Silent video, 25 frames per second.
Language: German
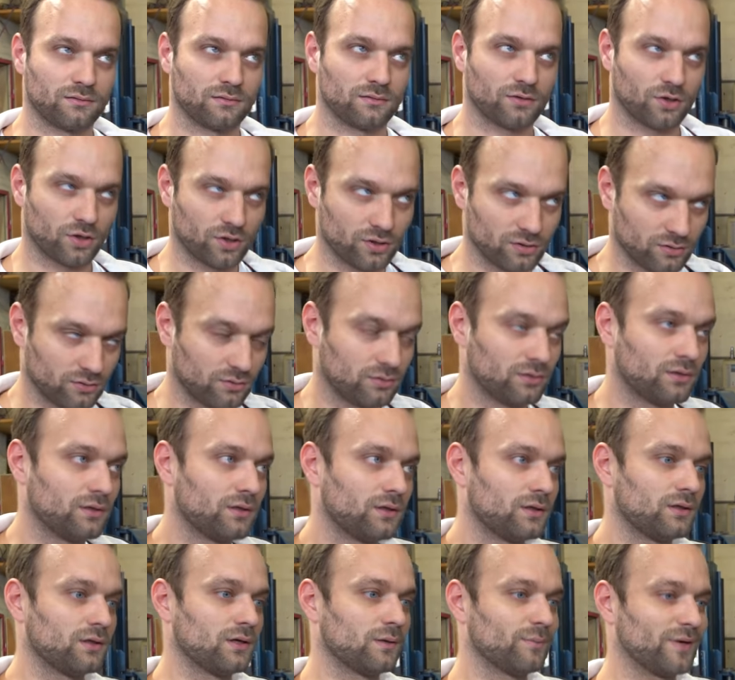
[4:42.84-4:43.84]
Können.
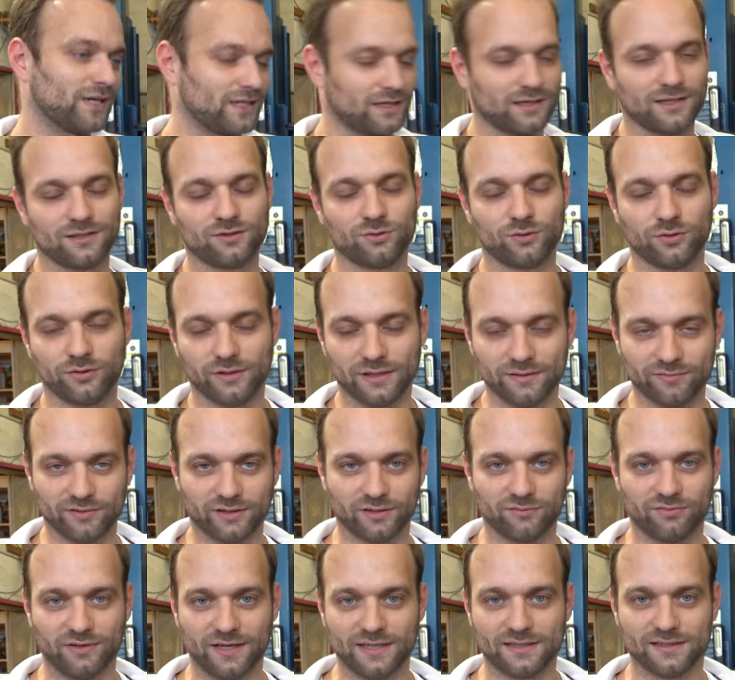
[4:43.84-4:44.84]
Man kann natürlich auch einfach
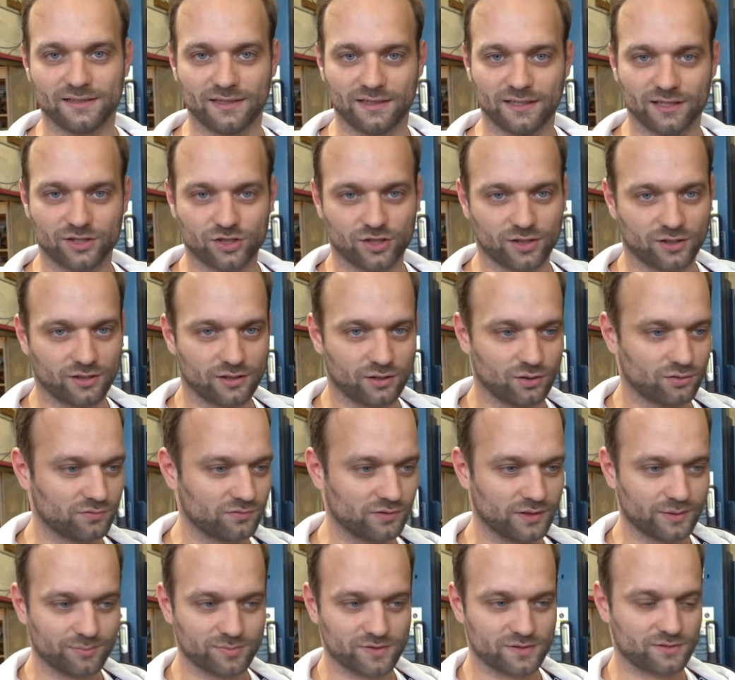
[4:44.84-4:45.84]
einen fertigen Catch-Tank
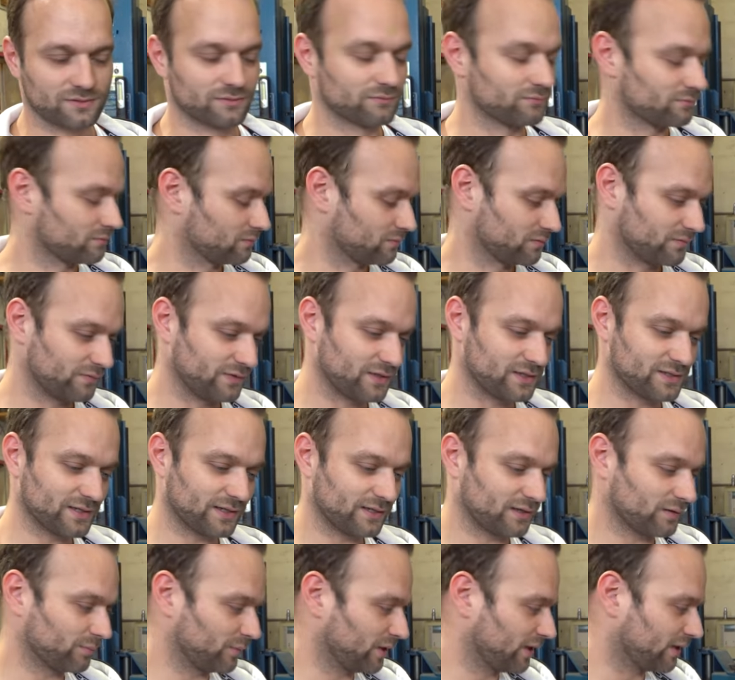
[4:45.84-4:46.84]
kaufen, gibt es wie
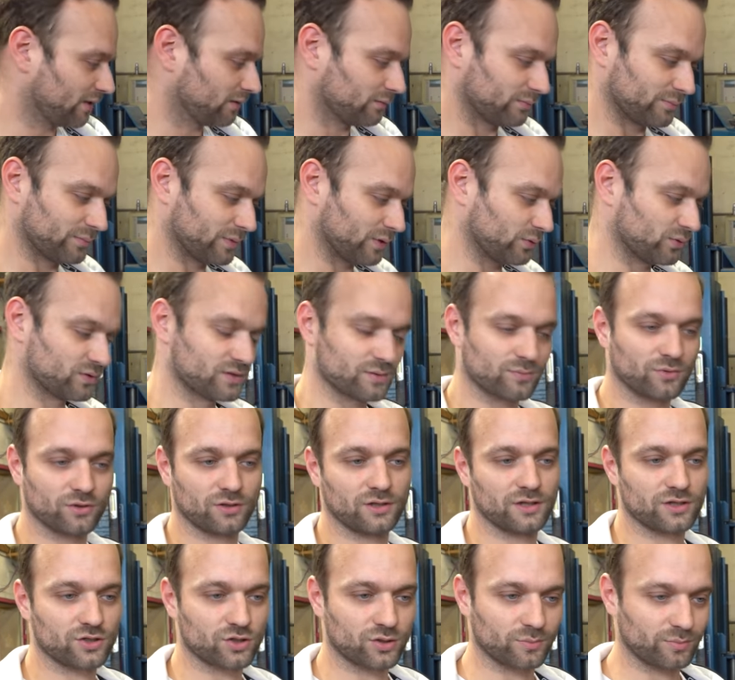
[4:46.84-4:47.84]
Sand am Meer, bei uns im
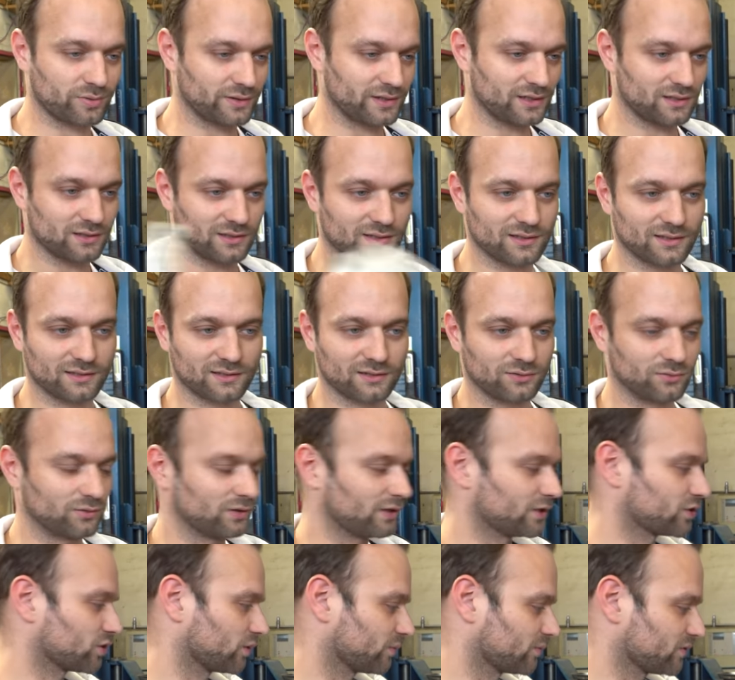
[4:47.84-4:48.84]
Online-Shop, bei etlichen anderen
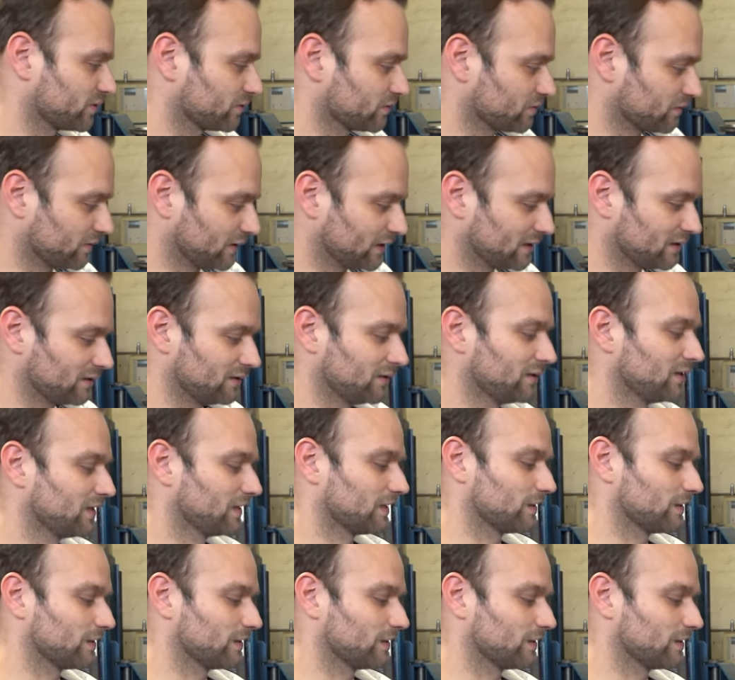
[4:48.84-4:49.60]
Online-Shops und so weiter.